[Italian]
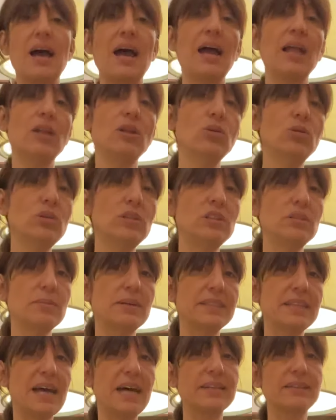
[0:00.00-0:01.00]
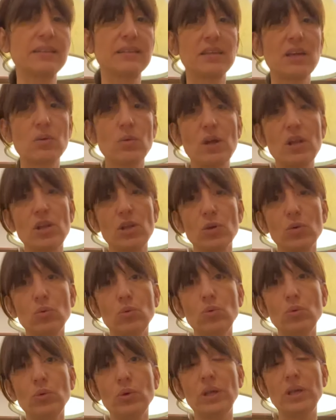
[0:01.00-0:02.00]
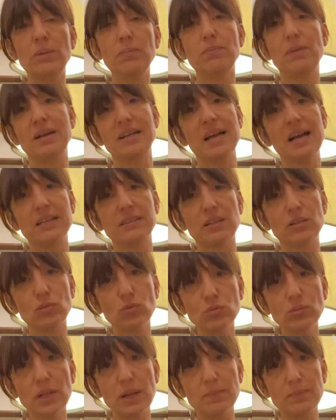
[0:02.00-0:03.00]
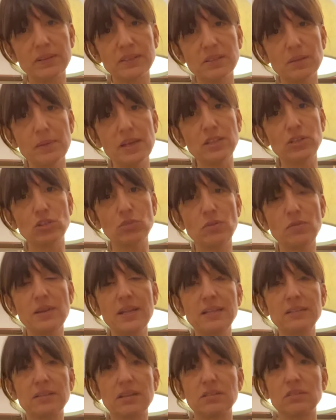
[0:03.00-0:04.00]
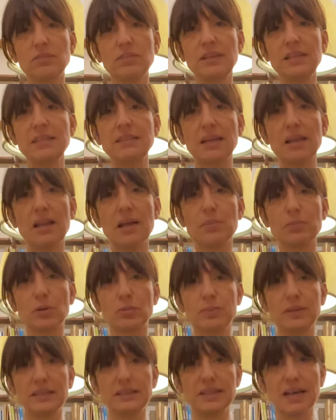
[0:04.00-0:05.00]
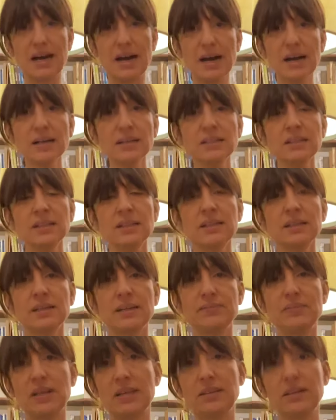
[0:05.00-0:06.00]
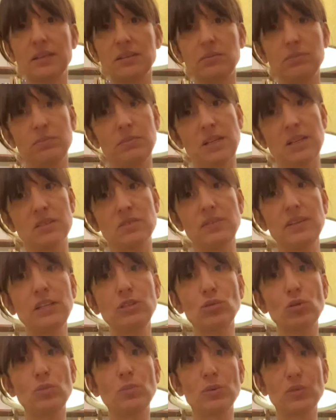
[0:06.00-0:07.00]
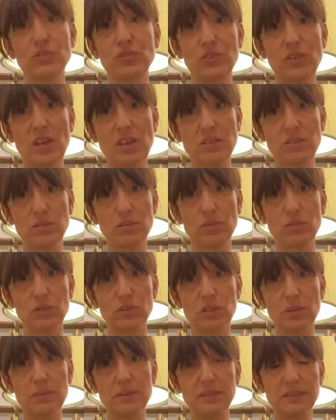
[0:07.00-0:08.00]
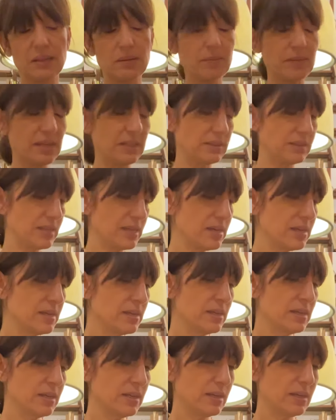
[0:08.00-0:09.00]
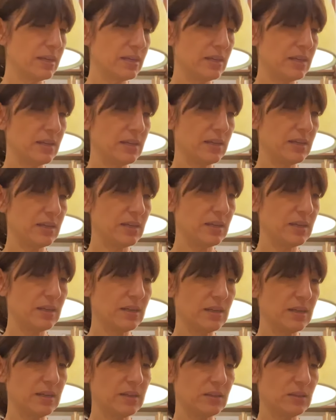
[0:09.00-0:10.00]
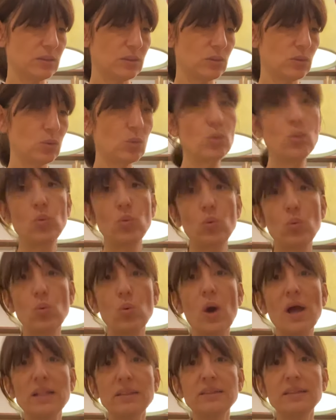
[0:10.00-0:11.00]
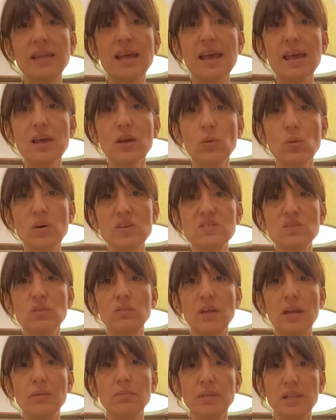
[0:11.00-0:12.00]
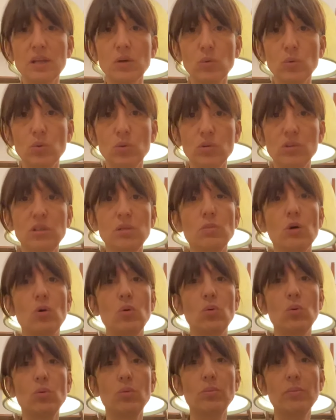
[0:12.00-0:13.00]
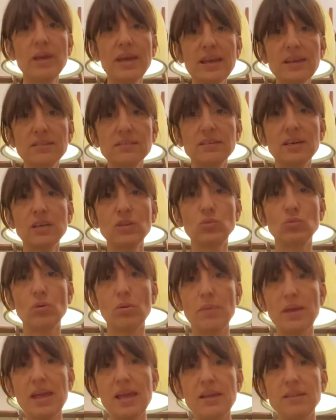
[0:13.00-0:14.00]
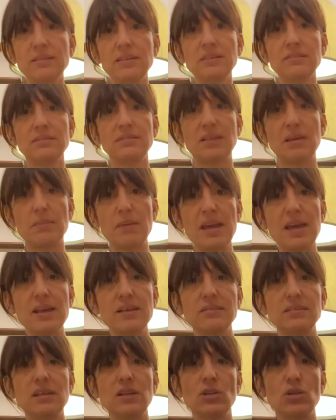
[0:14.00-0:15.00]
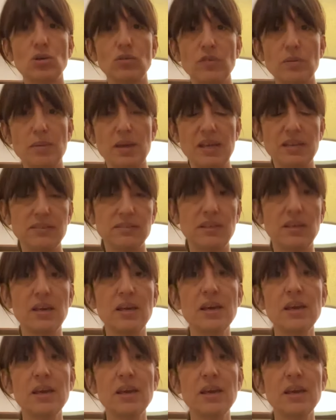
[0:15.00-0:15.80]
all'ultima data che è quella in cui pagate tutto l'appartamento e vi viene trasferita la proprietà, viene trasferito il possesso fondamentalmente. Eh, quando è questo termine ultimo? Un mese, due mesi, sei mesi, nove mesi.